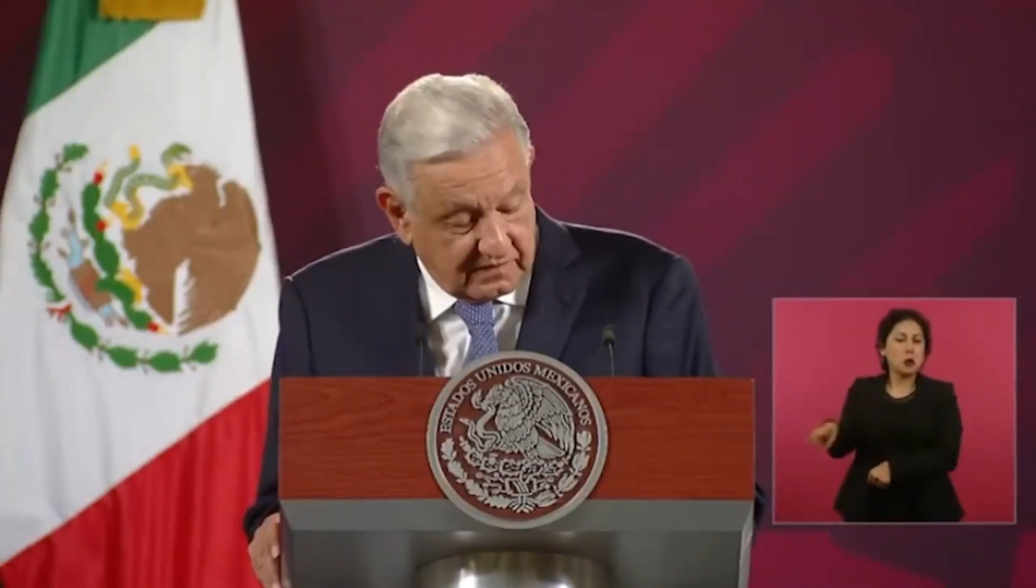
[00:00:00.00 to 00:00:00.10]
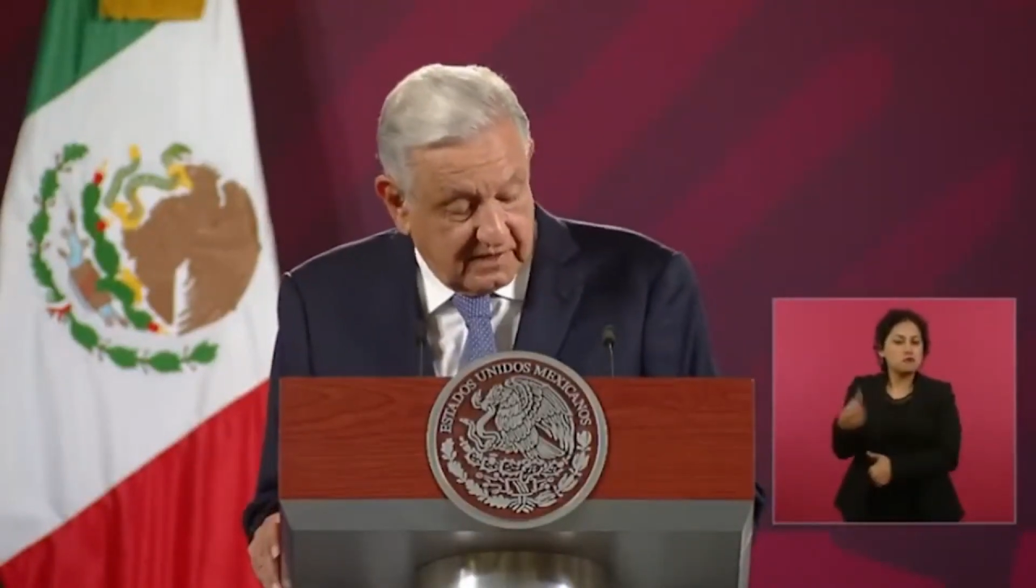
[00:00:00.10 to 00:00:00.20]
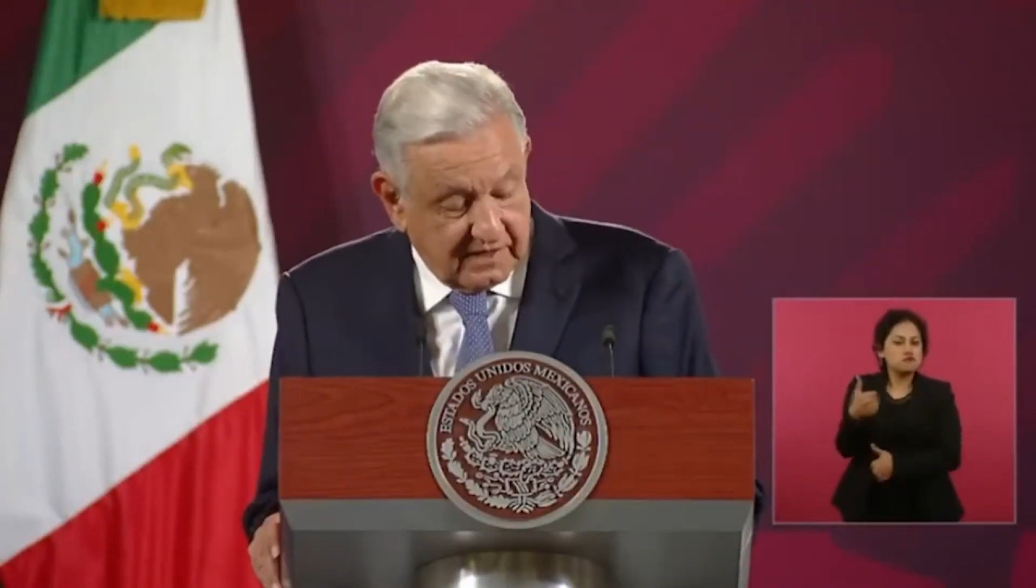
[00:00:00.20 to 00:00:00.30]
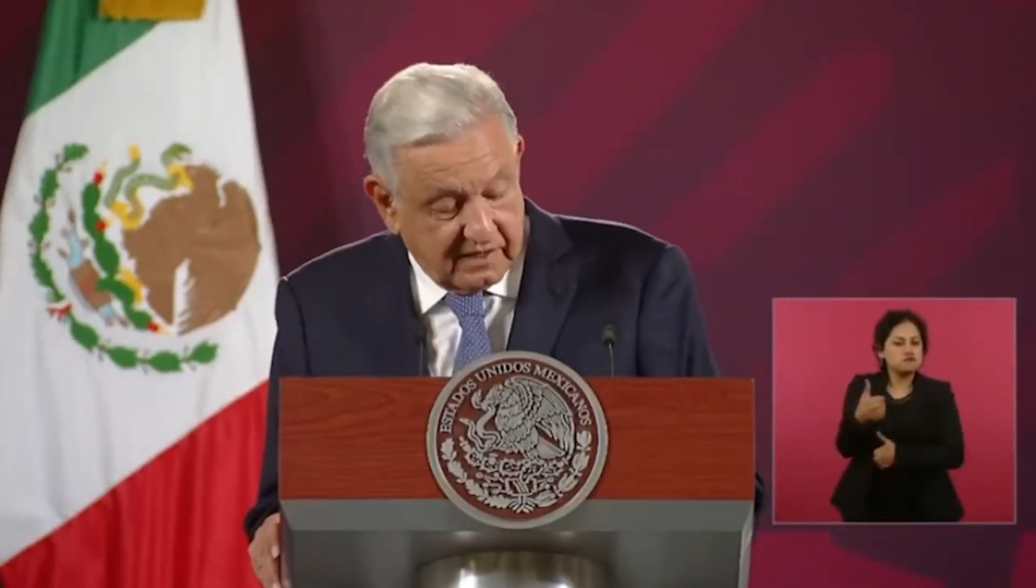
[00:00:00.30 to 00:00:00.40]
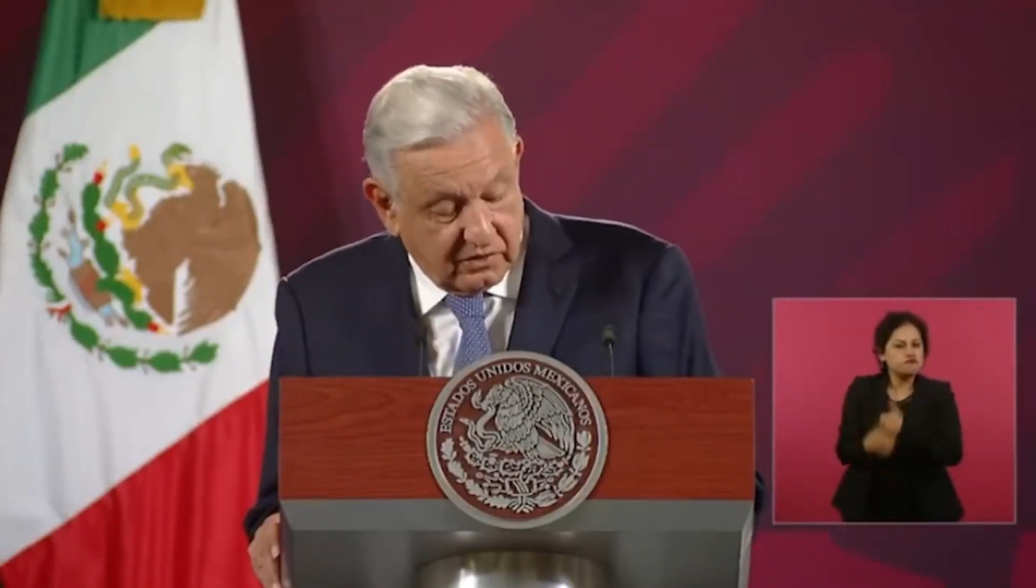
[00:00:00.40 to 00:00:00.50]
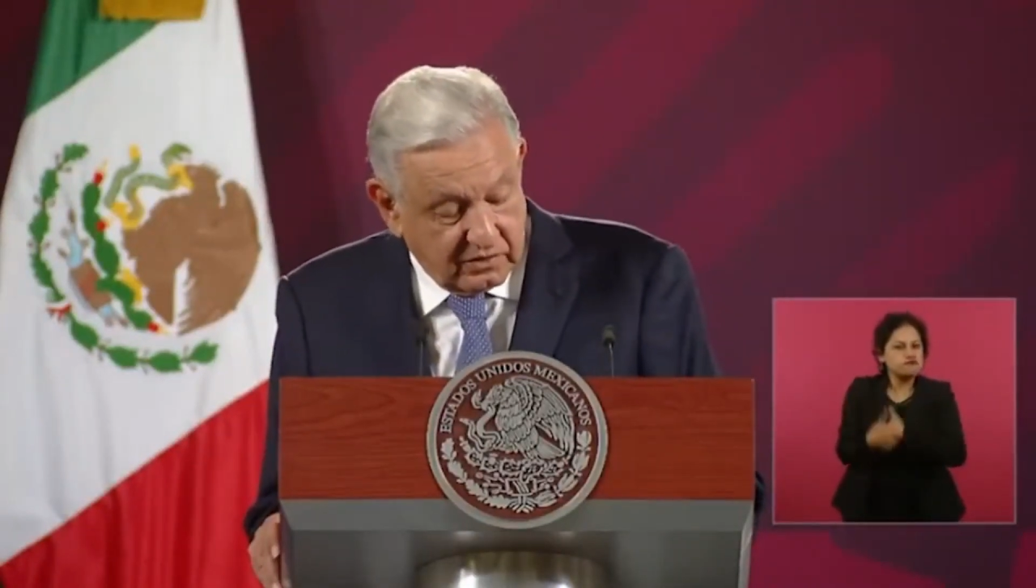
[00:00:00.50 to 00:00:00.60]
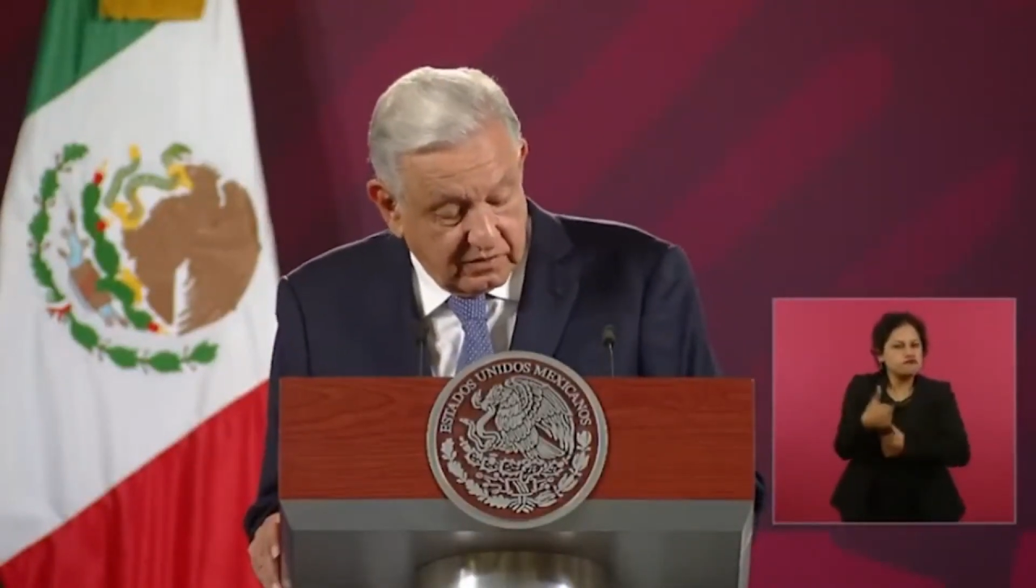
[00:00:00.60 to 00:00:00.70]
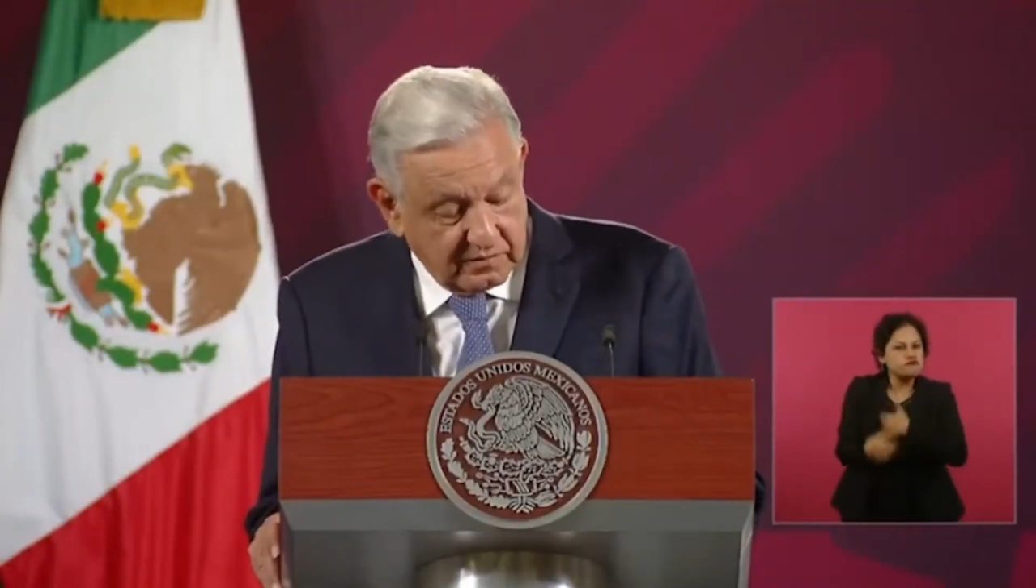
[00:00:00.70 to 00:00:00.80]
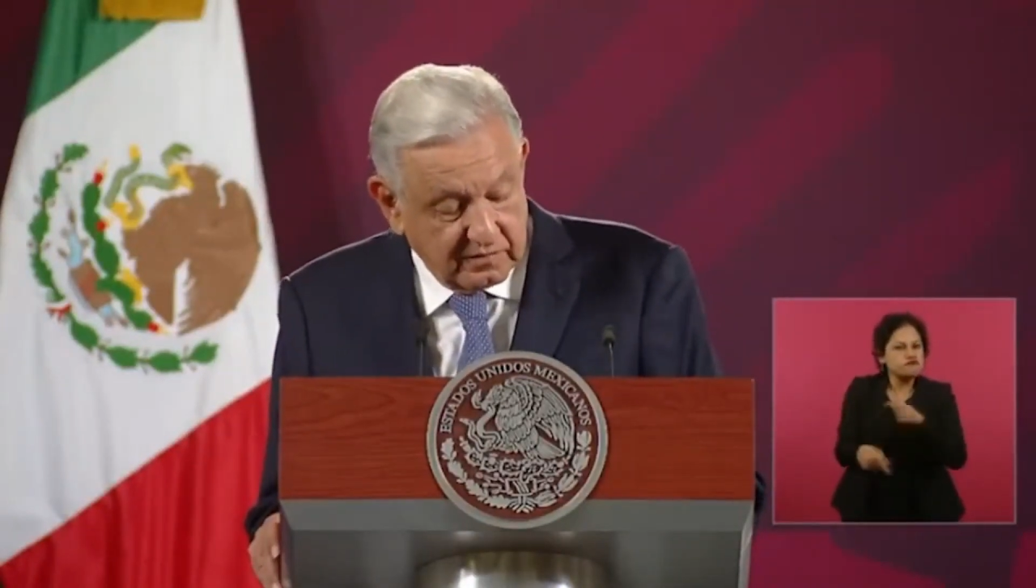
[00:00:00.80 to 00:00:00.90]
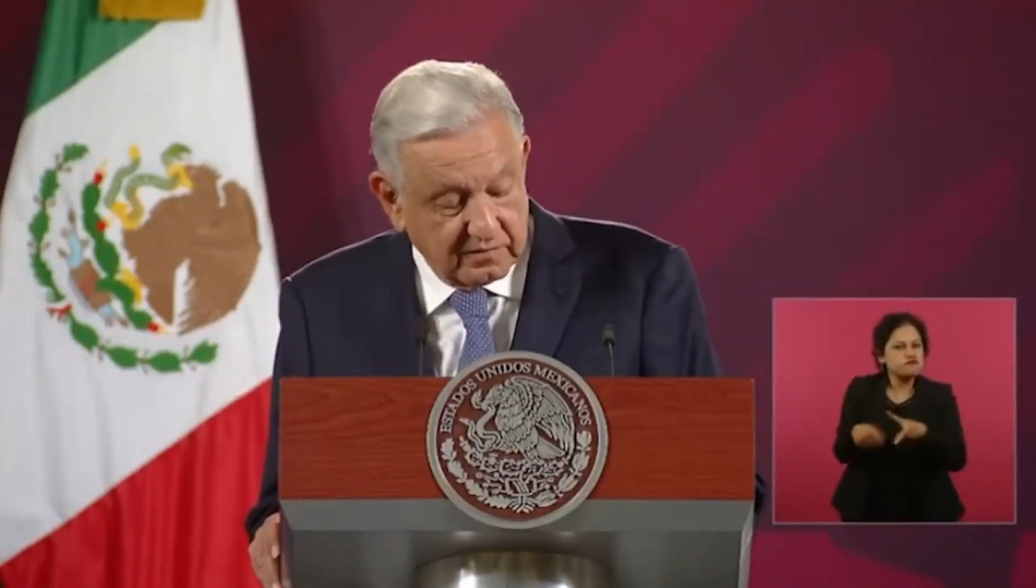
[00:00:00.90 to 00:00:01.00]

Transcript: ser el ganador